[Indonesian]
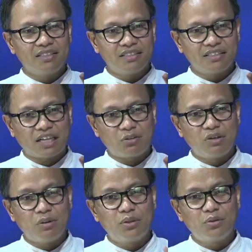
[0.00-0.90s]
satu
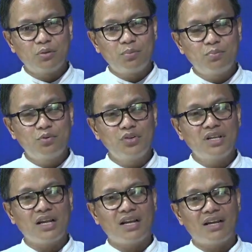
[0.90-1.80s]
debitur
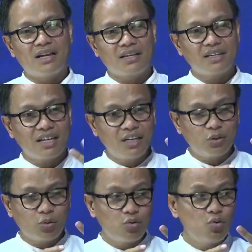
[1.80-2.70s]
punya uh,
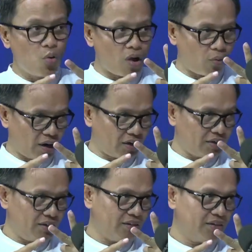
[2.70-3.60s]
kreditur dua orang.
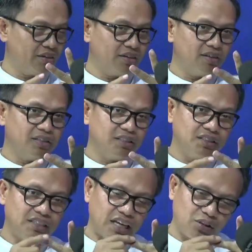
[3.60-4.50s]
Yeah.
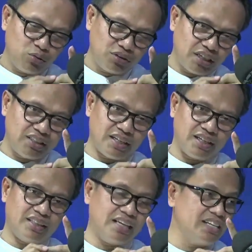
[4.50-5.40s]
Satu saja
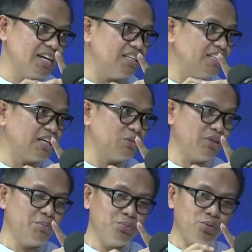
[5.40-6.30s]
tagihannya jatuh
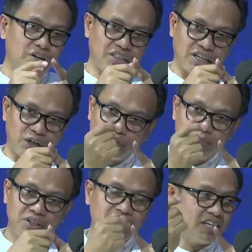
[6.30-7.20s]
mm. tempo, yang satu ini
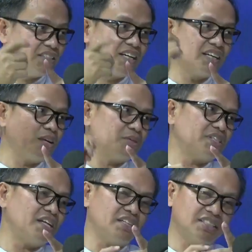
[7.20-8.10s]
masih lancar nggak ada
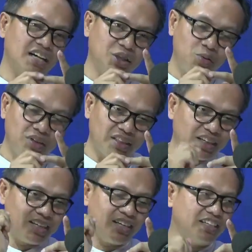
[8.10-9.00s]
masalah. Satu aja
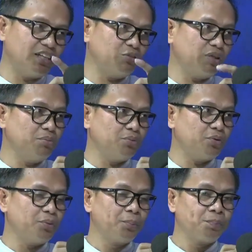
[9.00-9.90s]
tagihannya jatuh yeah.
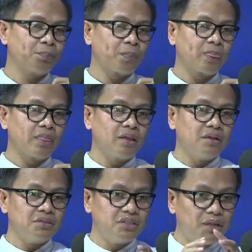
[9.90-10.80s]
tempo,
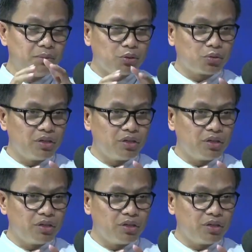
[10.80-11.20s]
si debitur ini